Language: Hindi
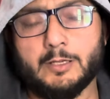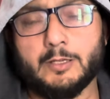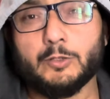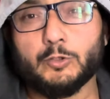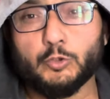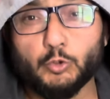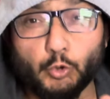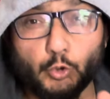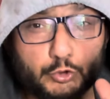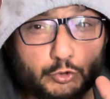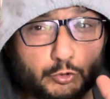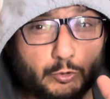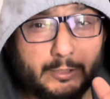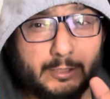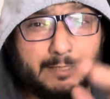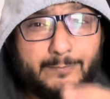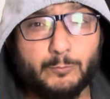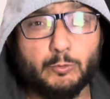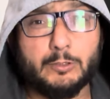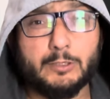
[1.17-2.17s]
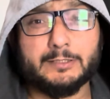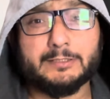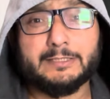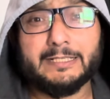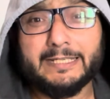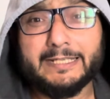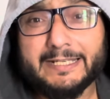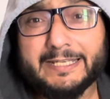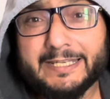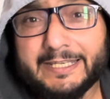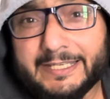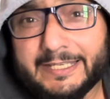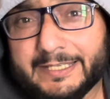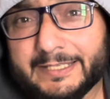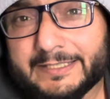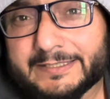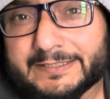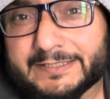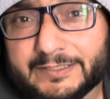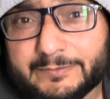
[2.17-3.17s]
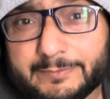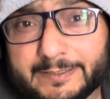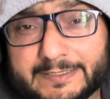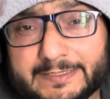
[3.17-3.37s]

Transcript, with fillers: दोस्तों अगर आपको लगता है कि सी